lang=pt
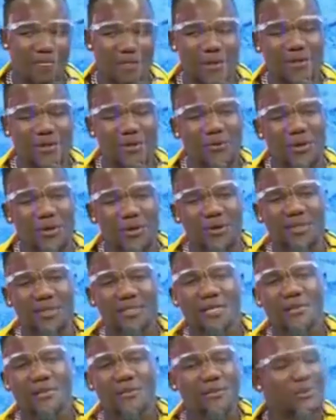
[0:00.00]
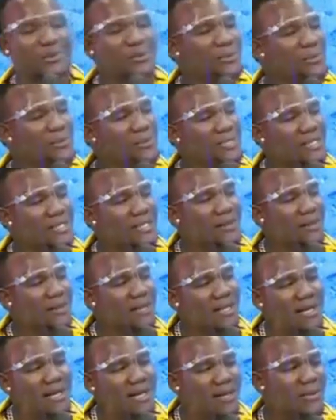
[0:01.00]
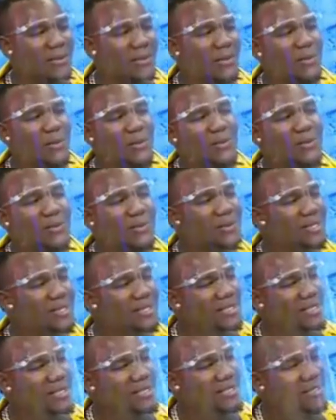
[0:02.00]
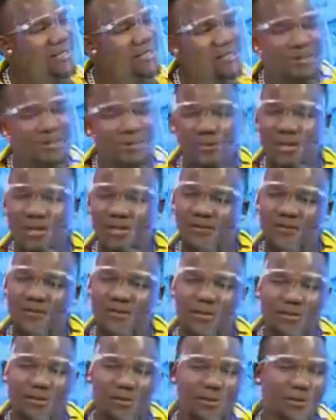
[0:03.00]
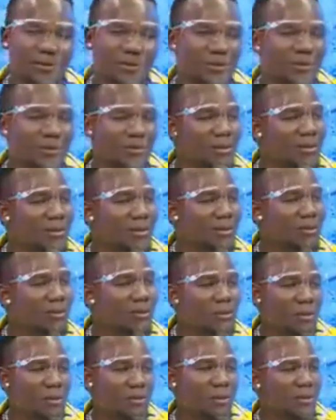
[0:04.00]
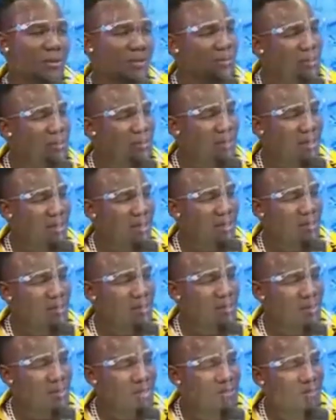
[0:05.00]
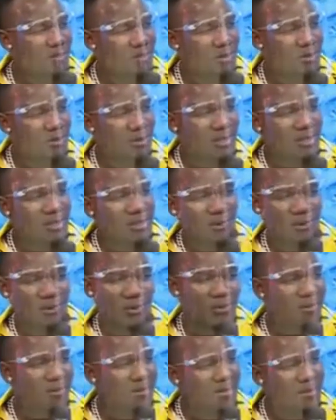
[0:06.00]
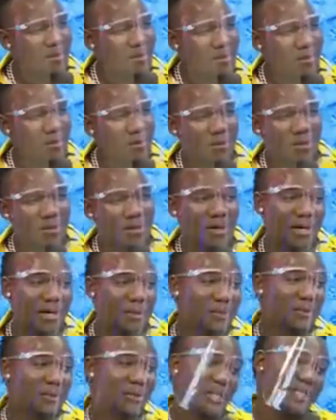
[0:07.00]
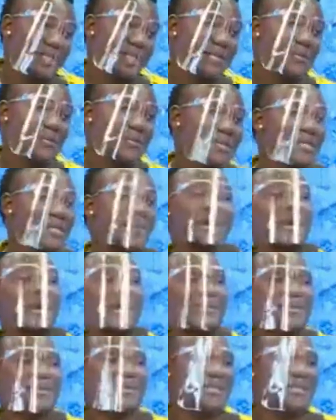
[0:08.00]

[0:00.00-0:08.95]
Então quando entrei no estudo, comecei a trabalhar. Um dia desse, mais velho escutou, uh, um dos, um dos bailarinos mais velho escutou a minha música, como eu era motorista do Mr. Bam.